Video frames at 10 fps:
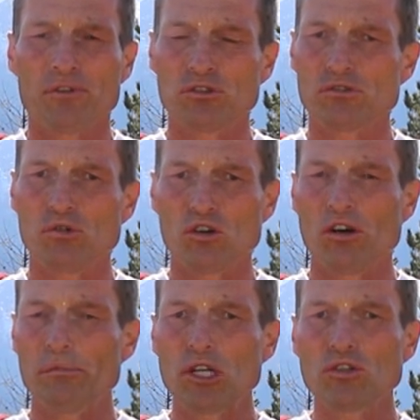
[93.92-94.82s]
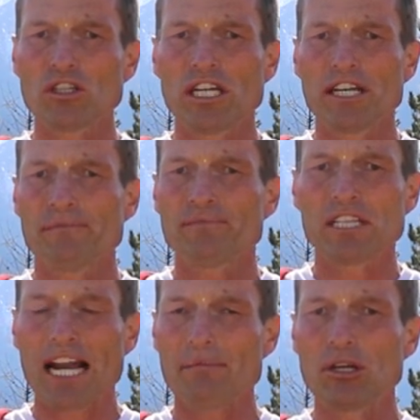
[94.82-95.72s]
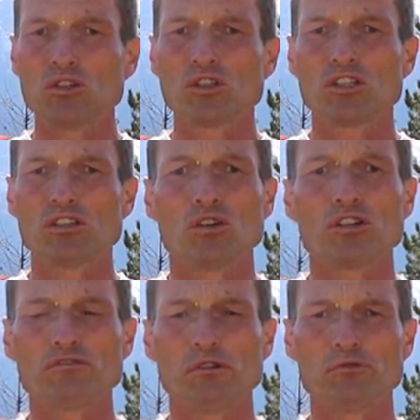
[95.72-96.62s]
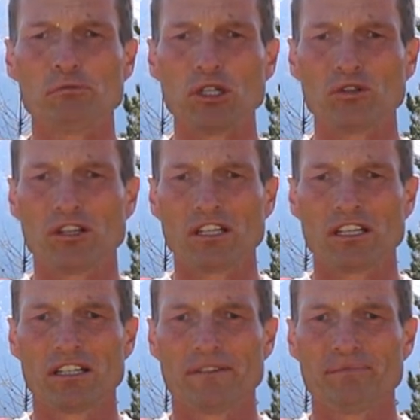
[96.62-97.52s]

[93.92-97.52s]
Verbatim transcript: Und zwar eine Minute, drei Minuten oder fünf Minuten.